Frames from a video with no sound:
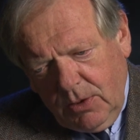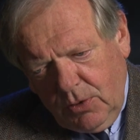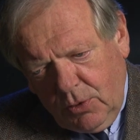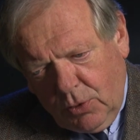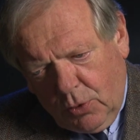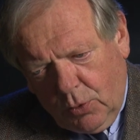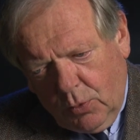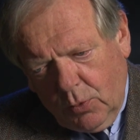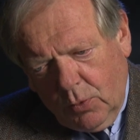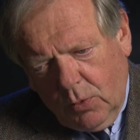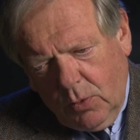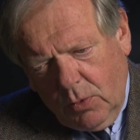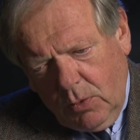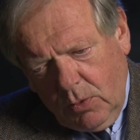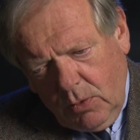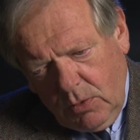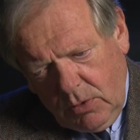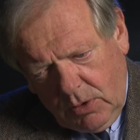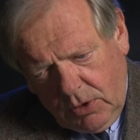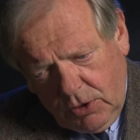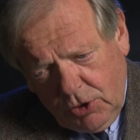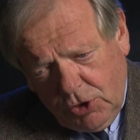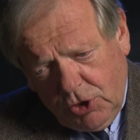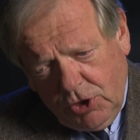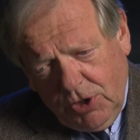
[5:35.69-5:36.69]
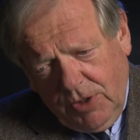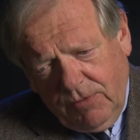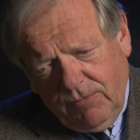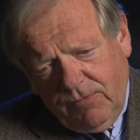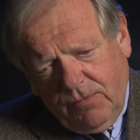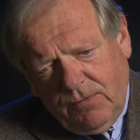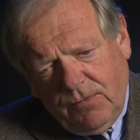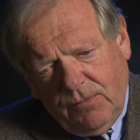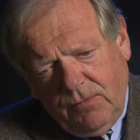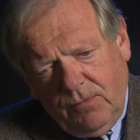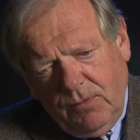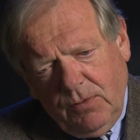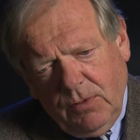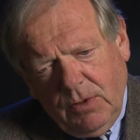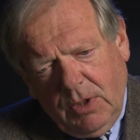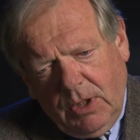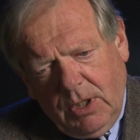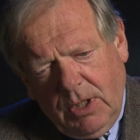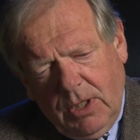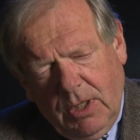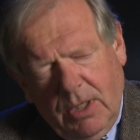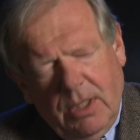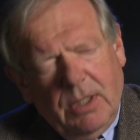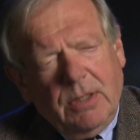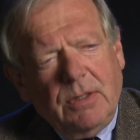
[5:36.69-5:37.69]

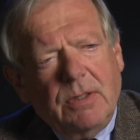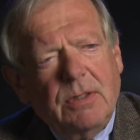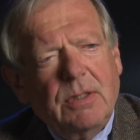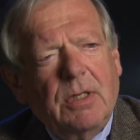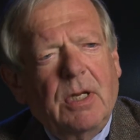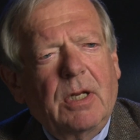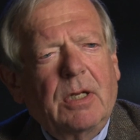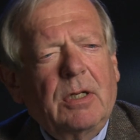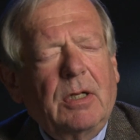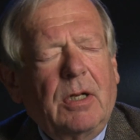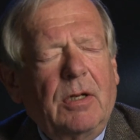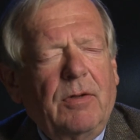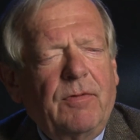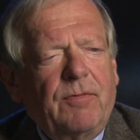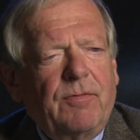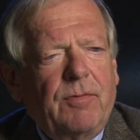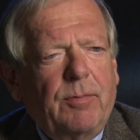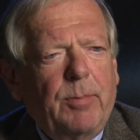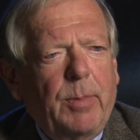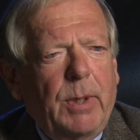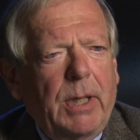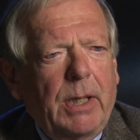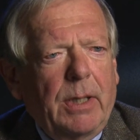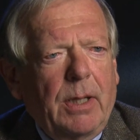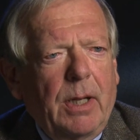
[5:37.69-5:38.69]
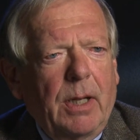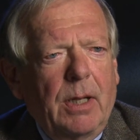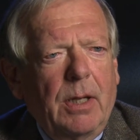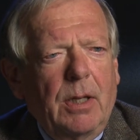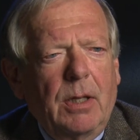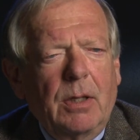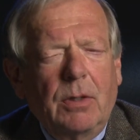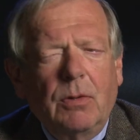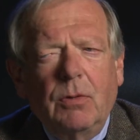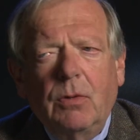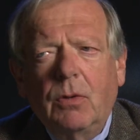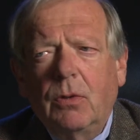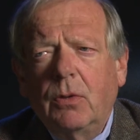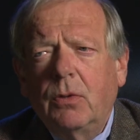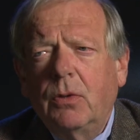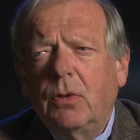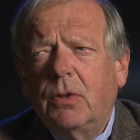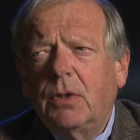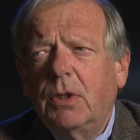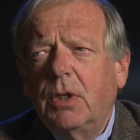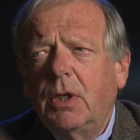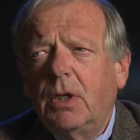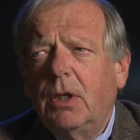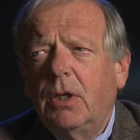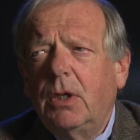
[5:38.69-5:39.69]
Co-Geschäftsführer Hans Detlef Becker.
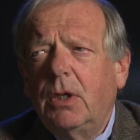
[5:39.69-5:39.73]
Und